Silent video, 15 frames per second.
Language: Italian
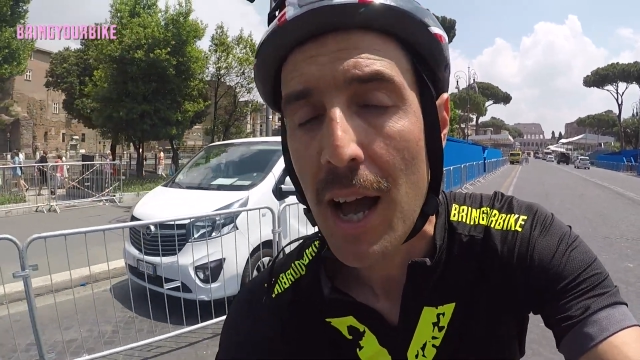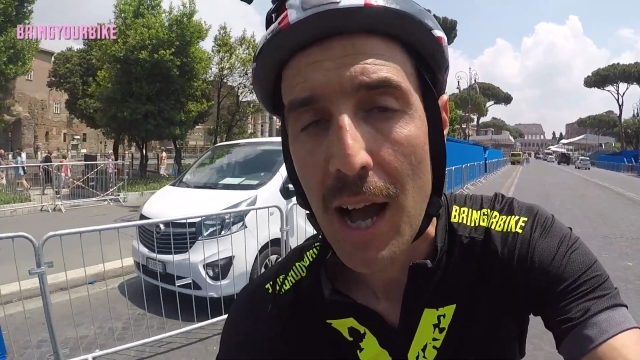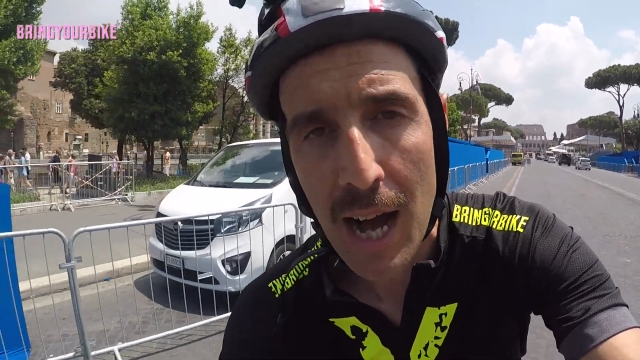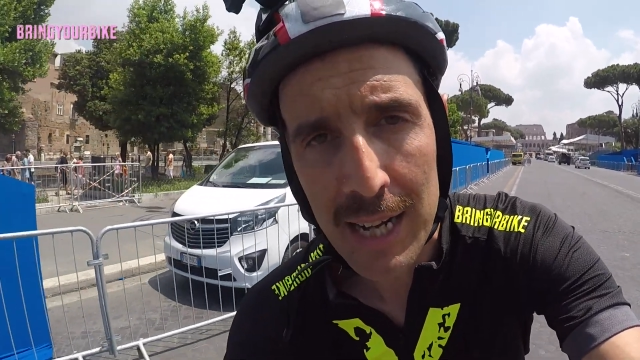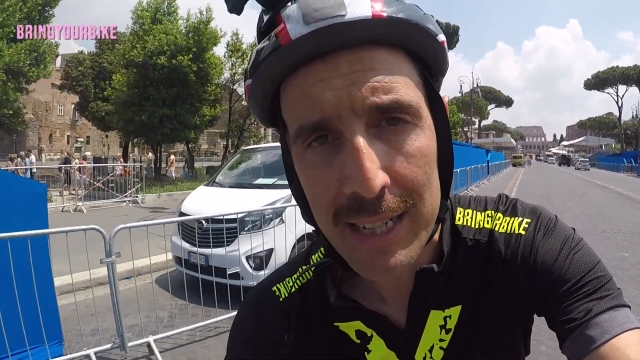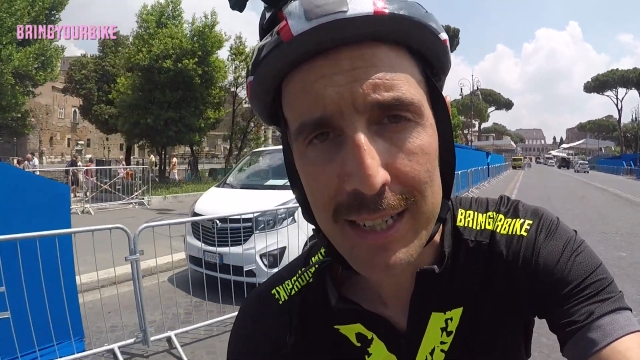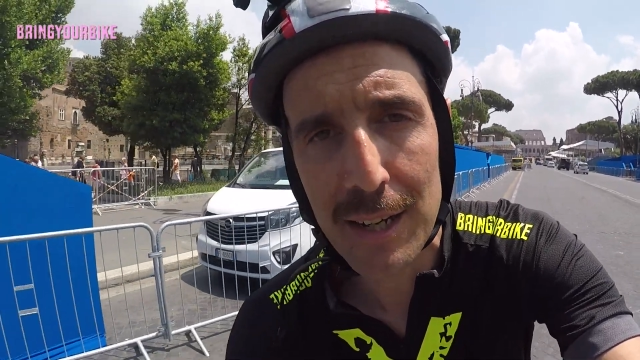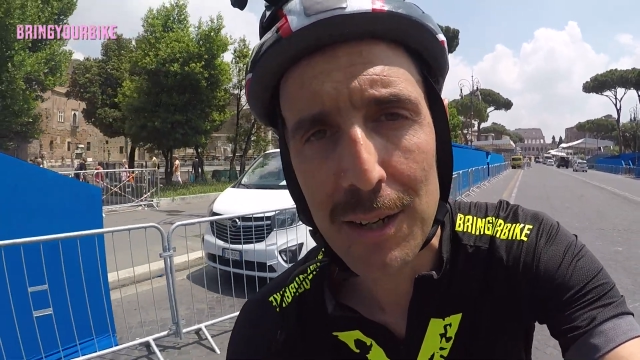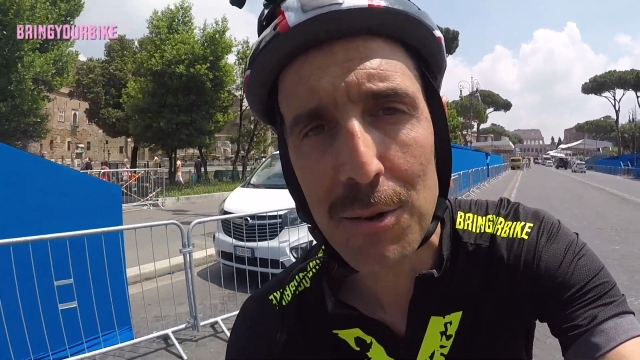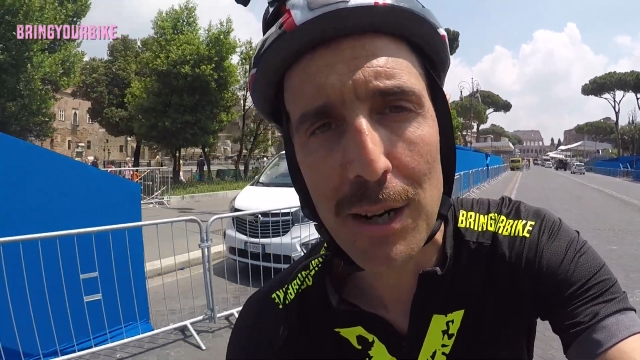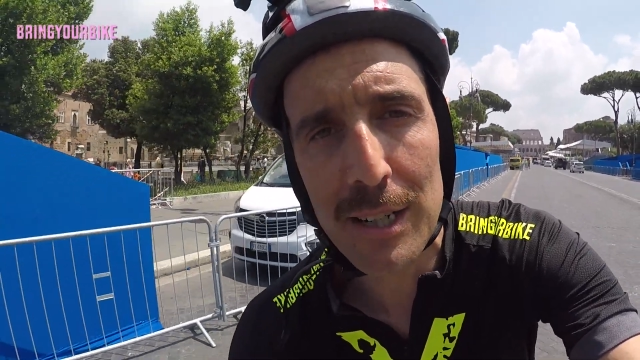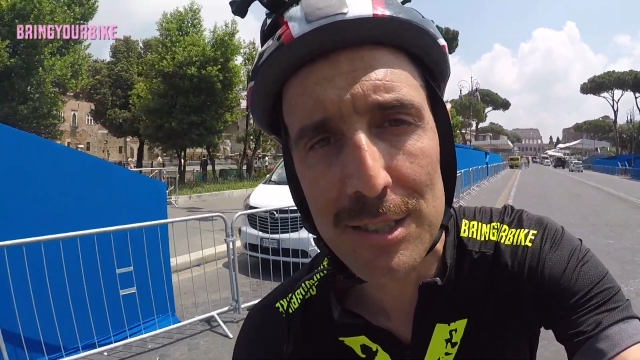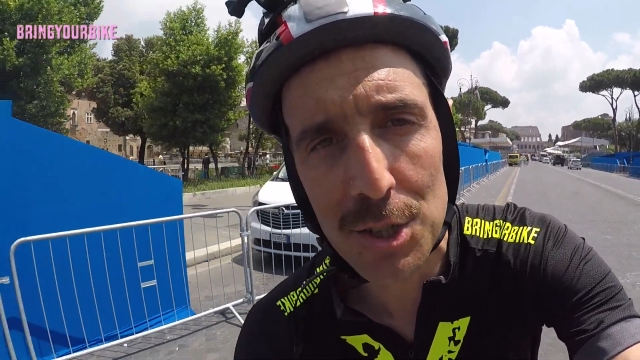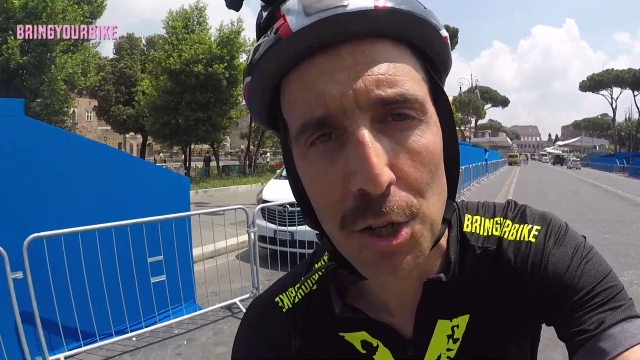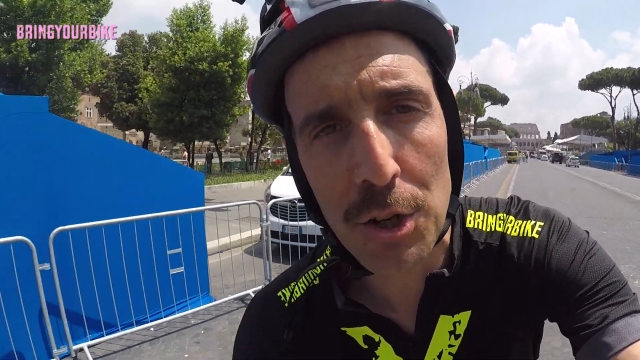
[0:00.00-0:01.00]
anche
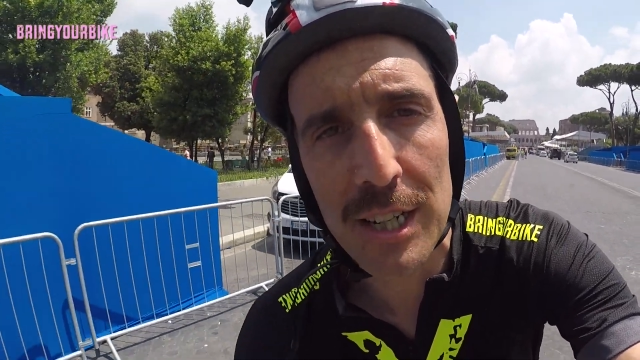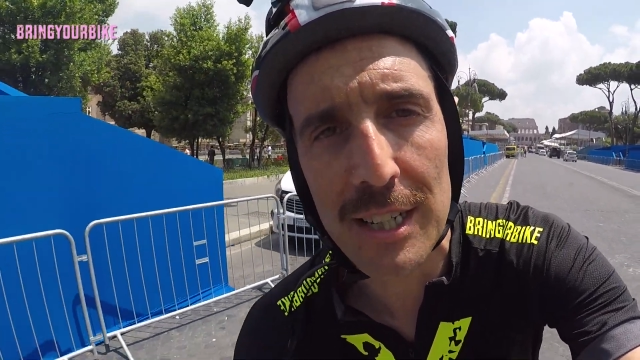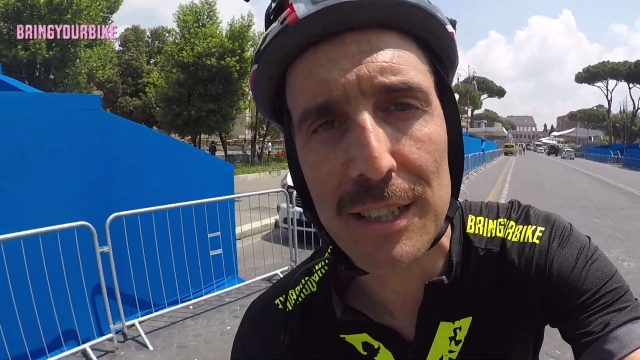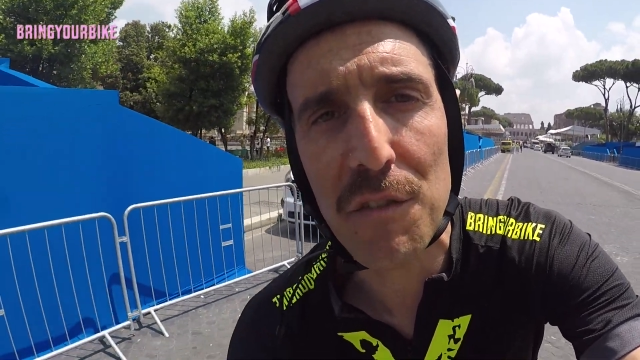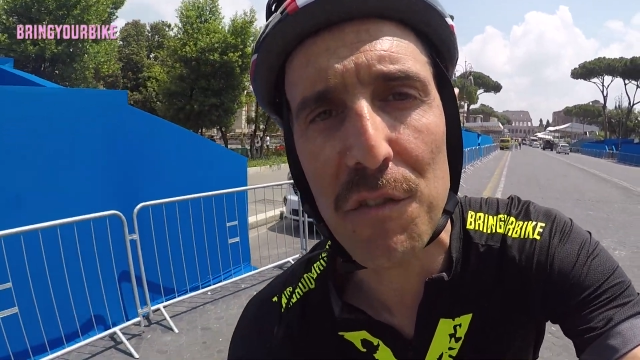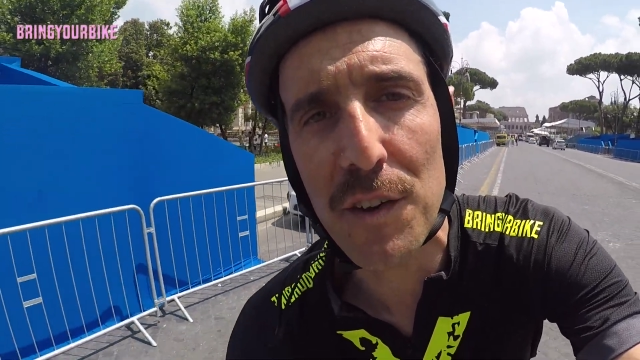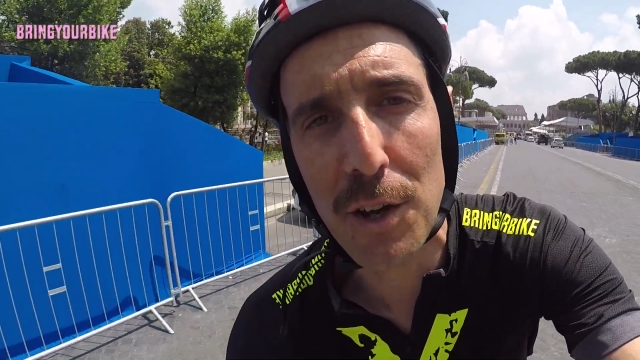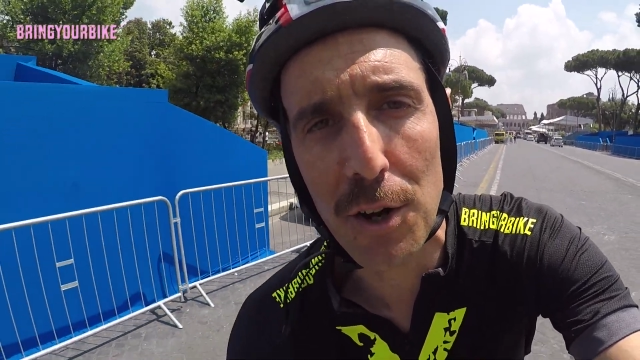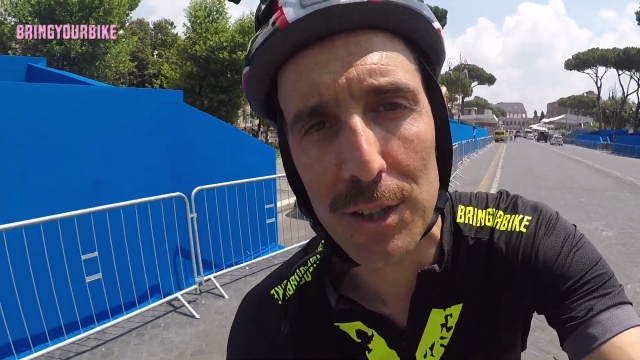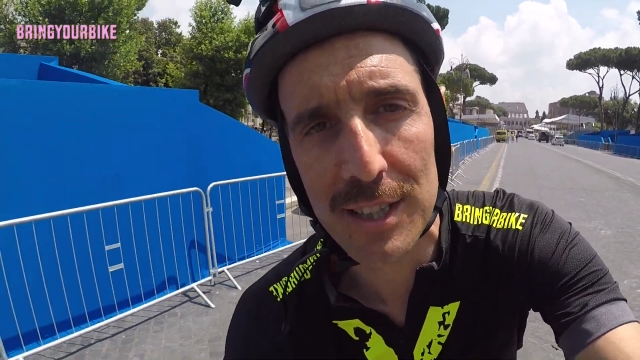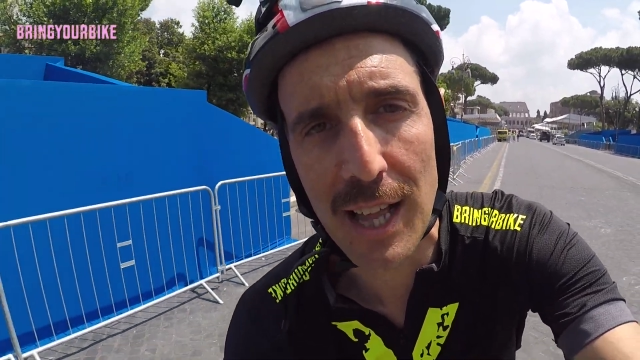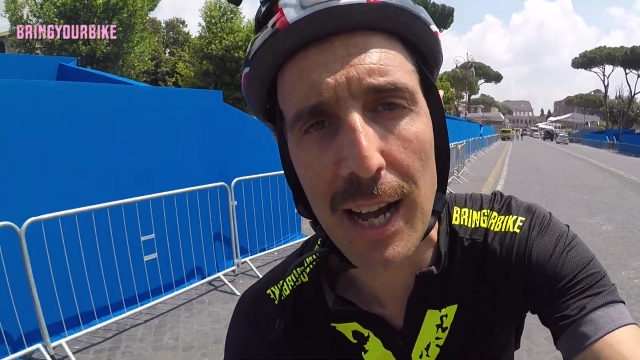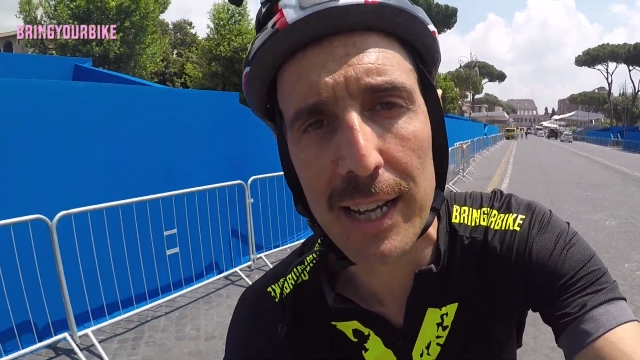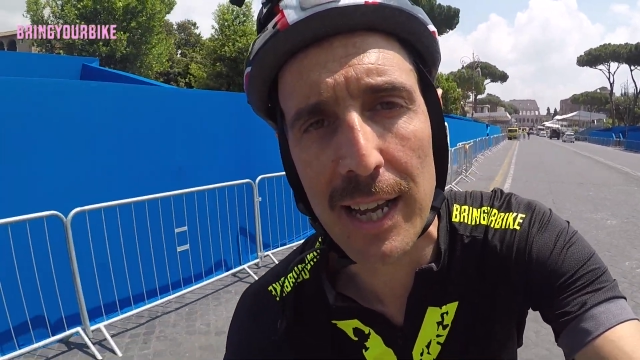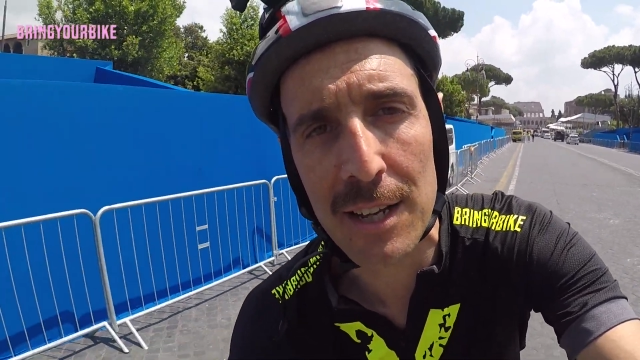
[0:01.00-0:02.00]
quali sono le
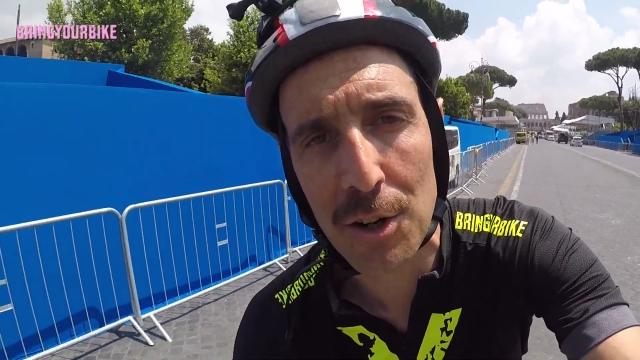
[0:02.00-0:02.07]
difficoltà che